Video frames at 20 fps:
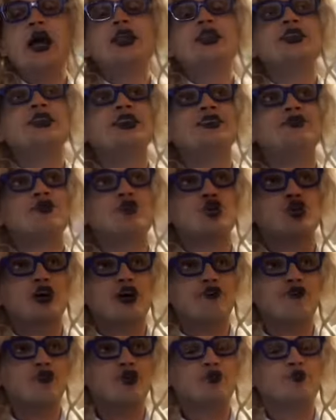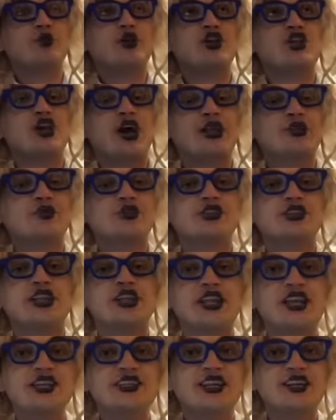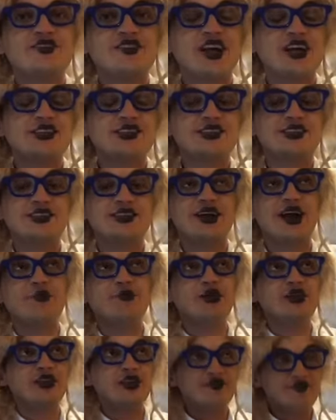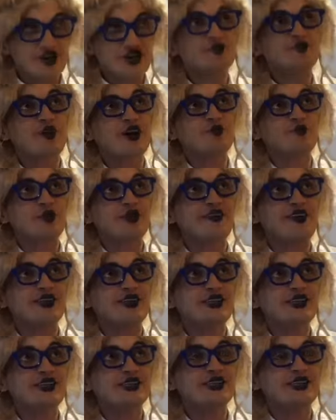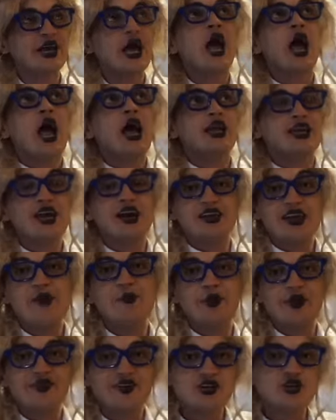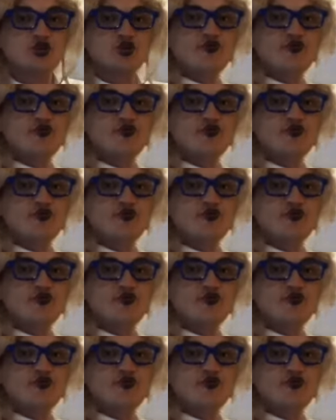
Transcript: Девушка, вот, пожалуйста, 312 кабинет. Вас, вас проводить? Я, я провожу